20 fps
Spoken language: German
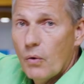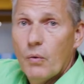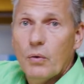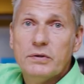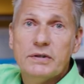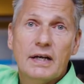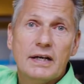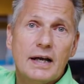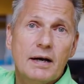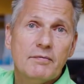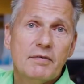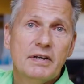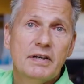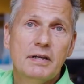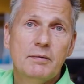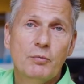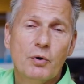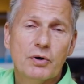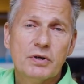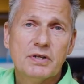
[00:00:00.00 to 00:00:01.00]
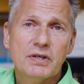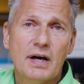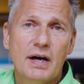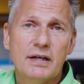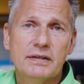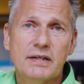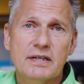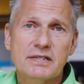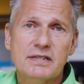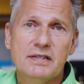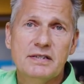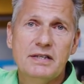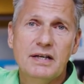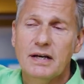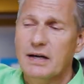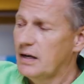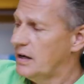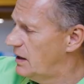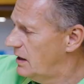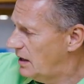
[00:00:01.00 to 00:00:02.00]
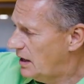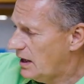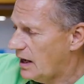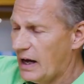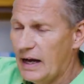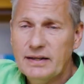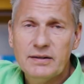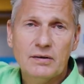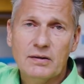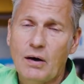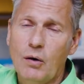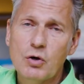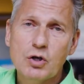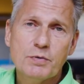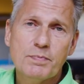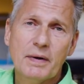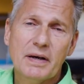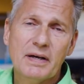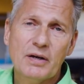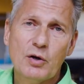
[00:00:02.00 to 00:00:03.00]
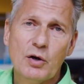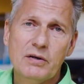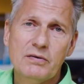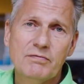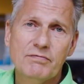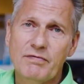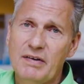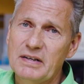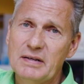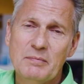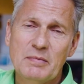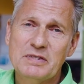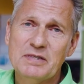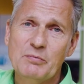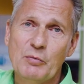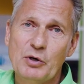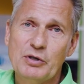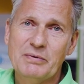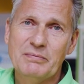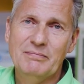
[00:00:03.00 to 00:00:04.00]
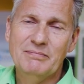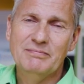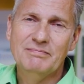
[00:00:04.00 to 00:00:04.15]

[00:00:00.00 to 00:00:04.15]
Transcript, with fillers: Und dann haben wir hier die Möglichkeit, dass die Tiere rein und rausspringen können, wann immer sie möchten.